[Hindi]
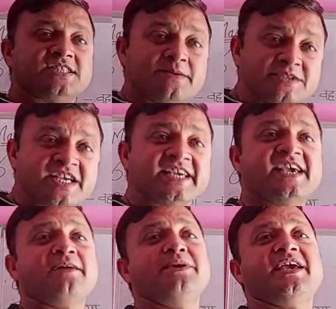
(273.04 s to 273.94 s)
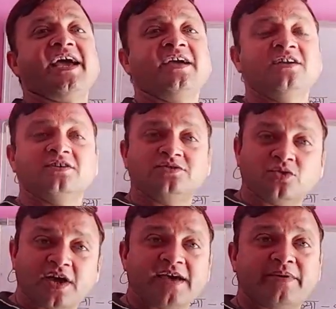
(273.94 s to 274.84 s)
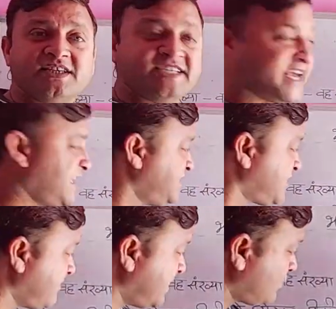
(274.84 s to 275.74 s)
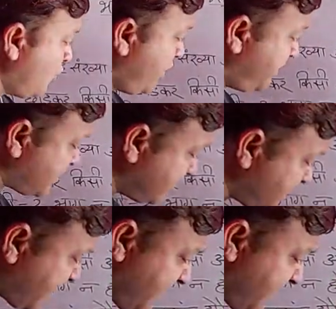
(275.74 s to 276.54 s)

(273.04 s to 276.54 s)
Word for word: सम संख्या भी है जो अभाज्य है इसके बाद कोई भी सम